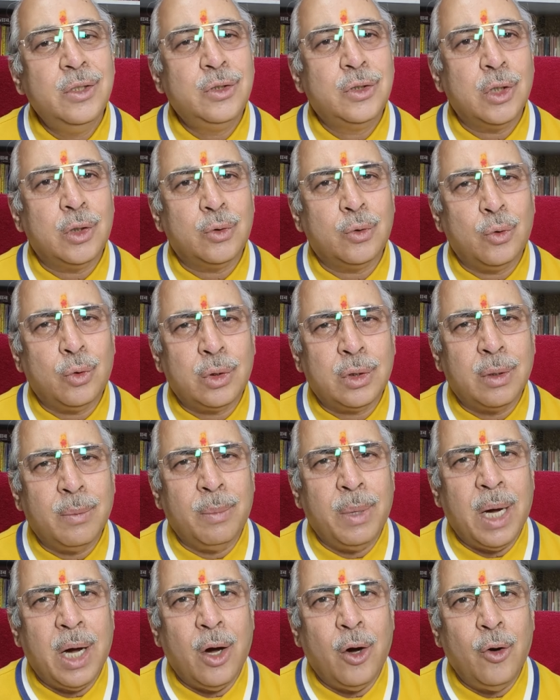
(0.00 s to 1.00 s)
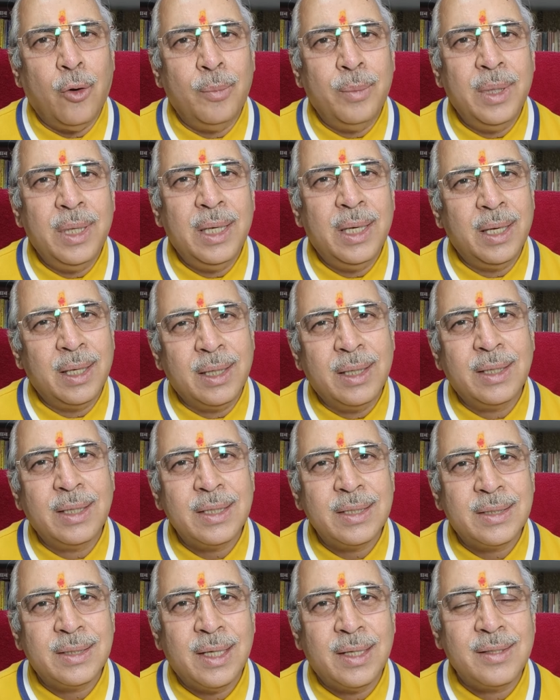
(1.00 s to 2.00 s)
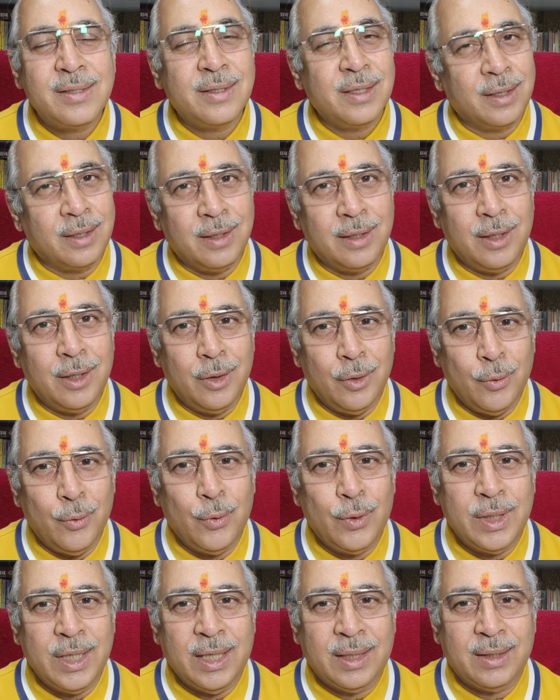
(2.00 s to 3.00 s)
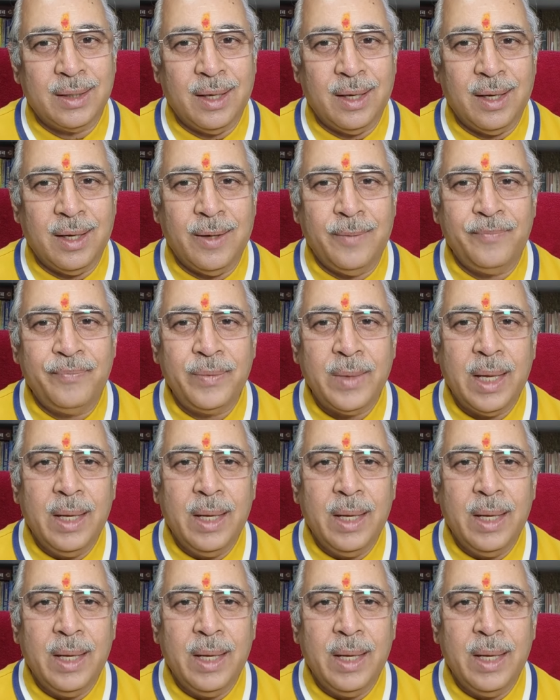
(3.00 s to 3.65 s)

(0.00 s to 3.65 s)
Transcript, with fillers: चतुर्थ भाव भी लगन के साथ सक्रिय हो जाता है